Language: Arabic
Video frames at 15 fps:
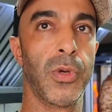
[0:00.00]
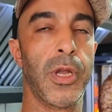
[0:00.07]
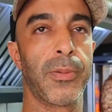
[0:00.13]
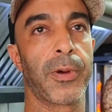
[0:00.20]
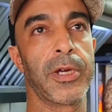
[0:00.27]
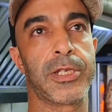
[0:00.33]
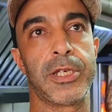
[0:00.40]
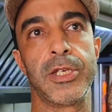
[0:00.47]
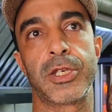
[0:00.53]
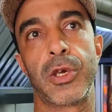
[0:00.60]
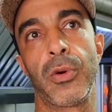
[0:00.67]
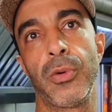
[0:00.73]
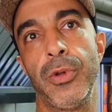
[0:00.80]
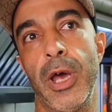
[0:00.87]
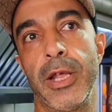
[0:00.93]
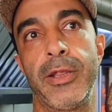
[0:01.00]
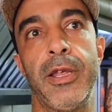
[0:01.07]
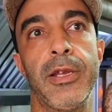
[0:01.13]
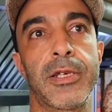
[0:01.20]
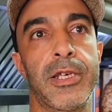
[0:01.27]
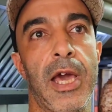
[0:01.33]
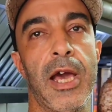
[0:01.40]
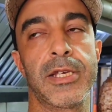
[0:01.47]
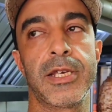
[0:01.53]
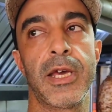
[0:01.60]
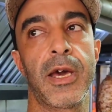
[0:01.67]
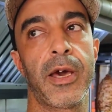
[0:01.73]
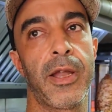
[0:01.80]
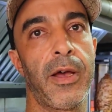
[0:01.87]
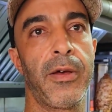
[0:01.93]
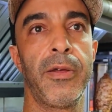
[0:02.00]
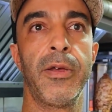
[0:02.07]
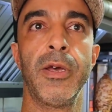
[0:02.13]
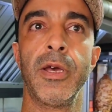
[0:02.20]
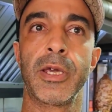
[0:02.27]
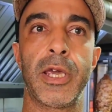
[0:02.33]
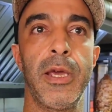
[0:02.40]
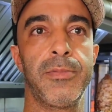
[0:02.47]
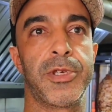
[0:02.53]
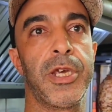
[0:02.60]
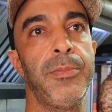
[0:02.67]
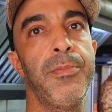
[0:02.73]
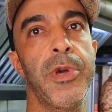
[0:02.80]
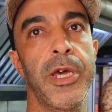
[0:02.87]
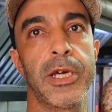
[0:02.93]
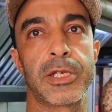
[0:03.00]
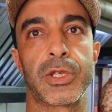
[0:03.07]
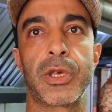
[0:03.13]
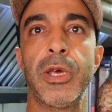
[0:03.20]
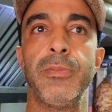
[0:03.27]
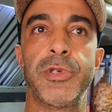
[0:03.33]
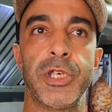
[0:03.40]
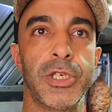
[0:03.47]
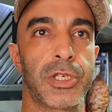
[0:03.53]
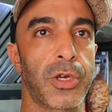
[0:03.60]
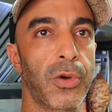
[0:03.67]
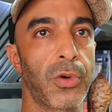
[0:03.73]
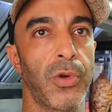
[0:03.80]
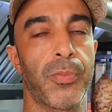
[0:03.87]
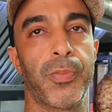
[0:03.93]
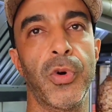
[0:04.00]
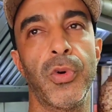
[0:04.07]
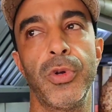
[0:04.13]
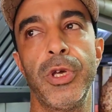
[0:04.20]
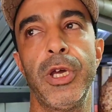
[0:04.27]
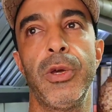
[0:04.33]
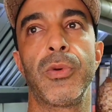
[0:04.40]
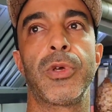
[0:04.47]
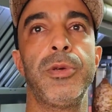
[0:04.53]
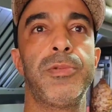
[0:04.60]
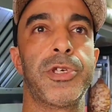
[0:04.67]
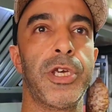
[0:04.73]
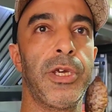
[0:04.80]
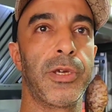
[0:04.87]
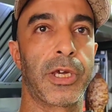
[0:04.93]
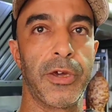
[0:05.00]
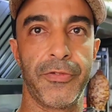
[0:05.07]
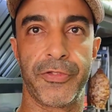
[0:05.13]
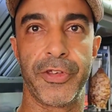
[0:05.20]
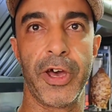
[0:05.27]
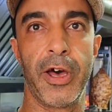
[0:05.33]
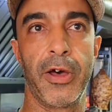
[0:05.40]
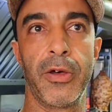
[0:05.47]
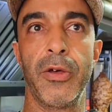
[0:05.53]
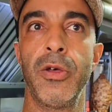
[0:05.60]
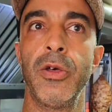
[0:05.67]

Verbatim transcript: وإلا بغيتي كيقول نعدل لك شي حاجه اخرى كيمشي ميكس كيمشي كيقول بولي وكيمشي كفته